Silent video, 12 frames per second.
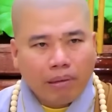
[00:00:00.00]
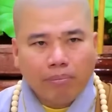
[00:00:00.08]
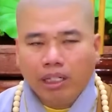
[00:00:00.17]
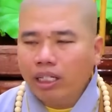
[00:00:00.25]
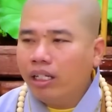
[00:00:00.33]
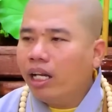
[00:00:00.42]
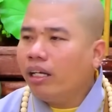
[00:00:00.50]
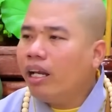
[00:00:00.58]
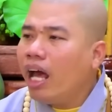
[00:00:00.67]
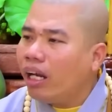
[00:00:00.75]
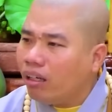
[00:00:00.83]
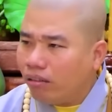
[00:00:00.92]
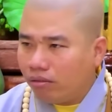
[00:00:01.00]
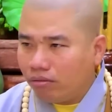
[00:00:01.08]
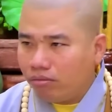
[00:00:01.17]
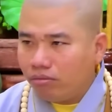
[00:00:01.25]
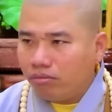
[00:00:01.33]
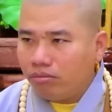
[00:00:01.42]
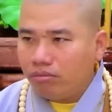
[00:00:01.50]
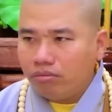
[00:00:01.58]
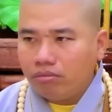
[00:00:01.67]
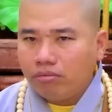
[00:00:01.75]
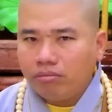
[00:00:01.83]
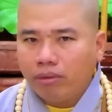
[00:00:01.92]
mà mình nên đến,
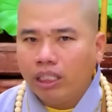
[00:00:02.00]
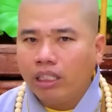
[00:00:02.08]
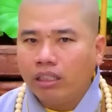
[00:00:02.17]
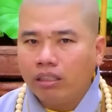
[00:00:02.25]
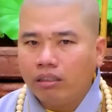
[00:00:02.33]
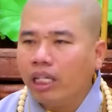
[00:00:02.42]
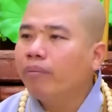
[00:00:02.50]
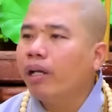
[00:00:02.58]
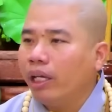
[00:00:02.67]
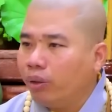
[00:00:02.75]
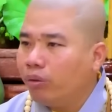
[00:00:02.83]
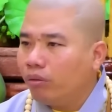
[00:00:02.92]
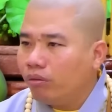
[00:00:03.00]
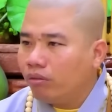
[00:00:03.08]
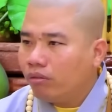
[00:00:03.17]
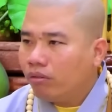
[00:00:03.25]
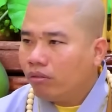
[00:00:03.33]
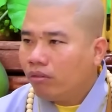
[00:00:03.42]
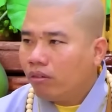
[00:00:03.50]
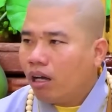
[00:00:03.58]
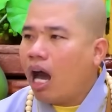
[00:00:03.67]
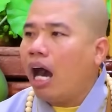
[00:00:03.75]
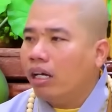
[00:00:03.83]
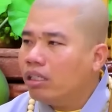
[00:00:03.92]
mình tìm hiểu
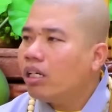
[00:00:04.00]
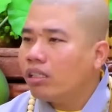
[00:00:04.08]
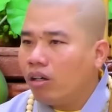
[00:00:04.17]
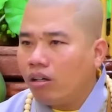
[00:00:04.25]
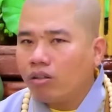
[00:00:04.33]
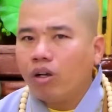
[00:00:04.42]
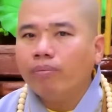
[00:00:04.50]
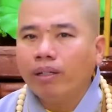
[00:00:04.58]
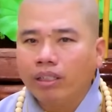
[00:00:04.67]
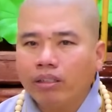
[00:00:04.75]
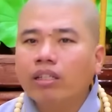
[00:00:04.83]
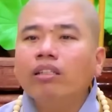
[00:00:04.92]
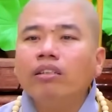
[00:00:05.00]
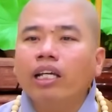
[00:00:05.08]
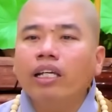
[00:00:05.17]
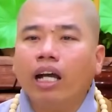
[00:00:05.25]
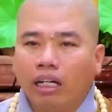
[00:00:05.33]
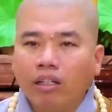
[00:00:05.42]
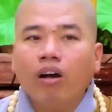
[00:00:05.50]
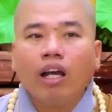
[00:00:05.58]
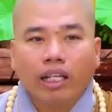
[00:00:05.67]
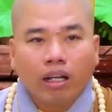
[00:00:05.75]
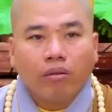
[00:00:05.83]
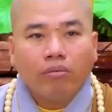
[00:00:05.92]
ở nơi đó coi mình có thích nghi ở đó
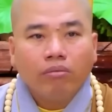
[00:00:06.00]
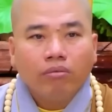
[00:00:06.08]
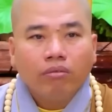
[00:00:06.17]
hay không.